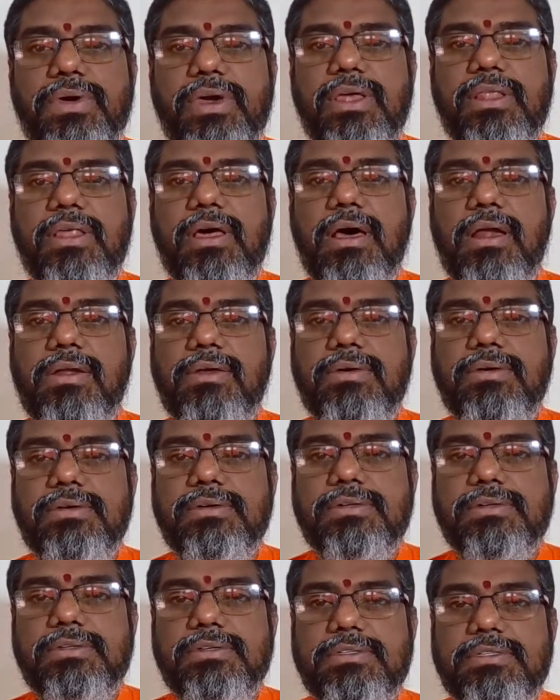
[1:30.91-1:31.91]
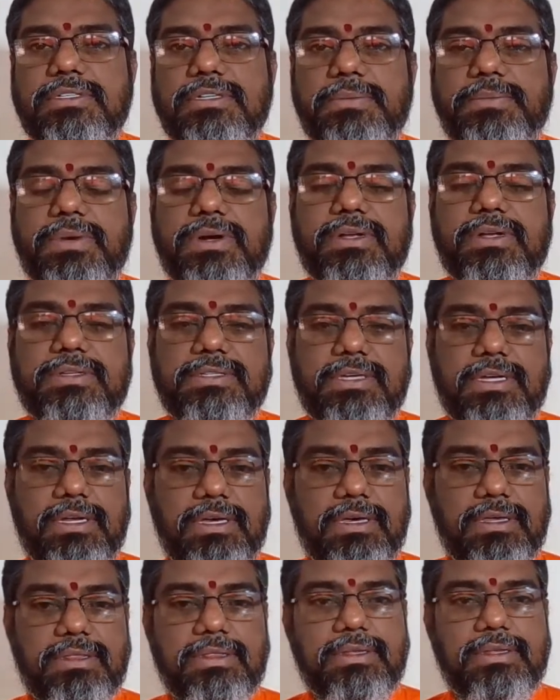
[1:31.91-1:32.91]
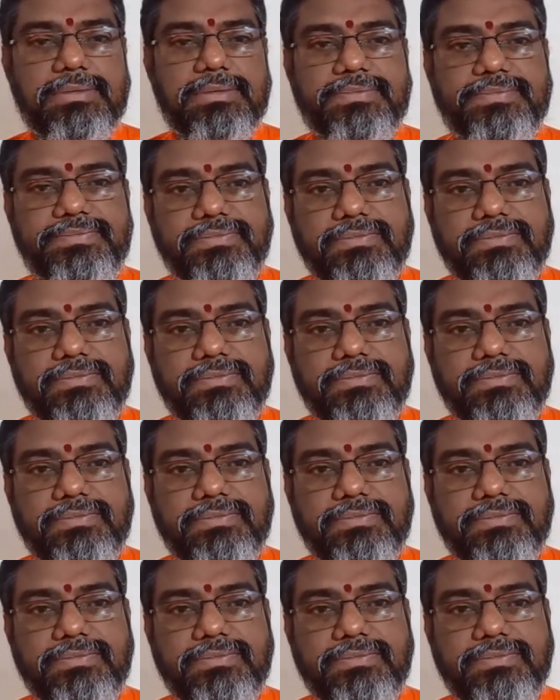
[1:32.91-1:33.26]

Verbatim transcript: వేదాలు చెప్పటం జరిగింది